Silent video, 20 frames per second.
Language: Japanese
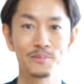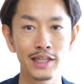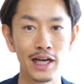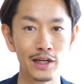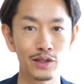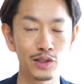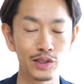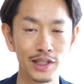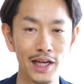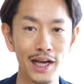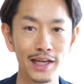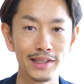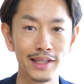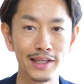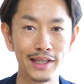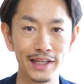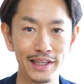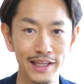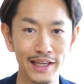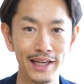じゃあ具体
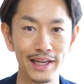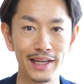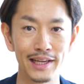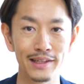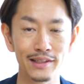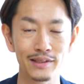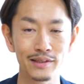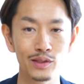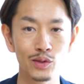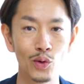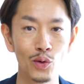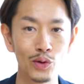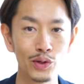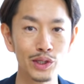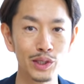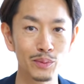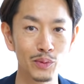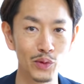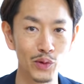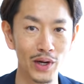的にど
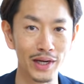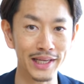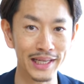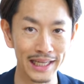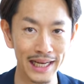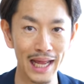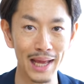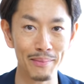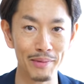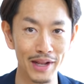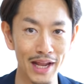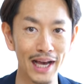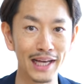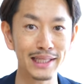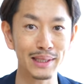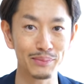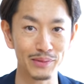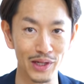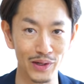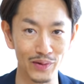ういうものがきれいめな
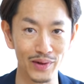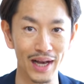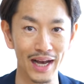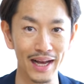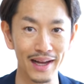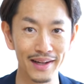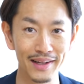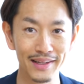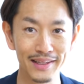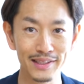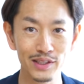アイテムなのか